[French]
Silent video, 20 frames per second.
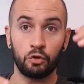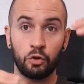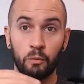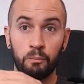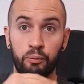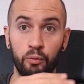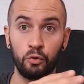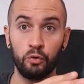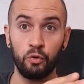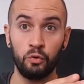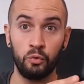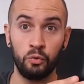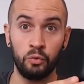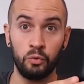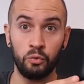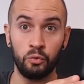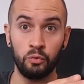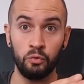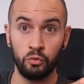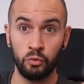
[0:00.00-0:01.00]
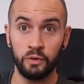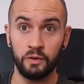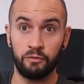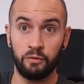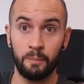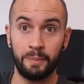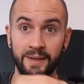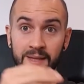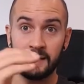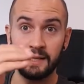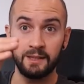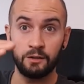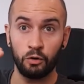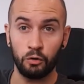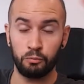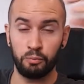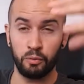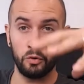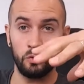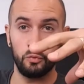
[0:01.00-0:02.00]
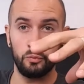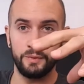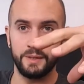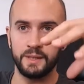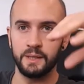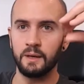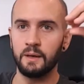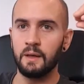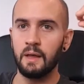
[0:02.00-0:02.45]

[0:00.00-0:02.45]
tant pour le non, il faut pas y aller, tant que pour le oui.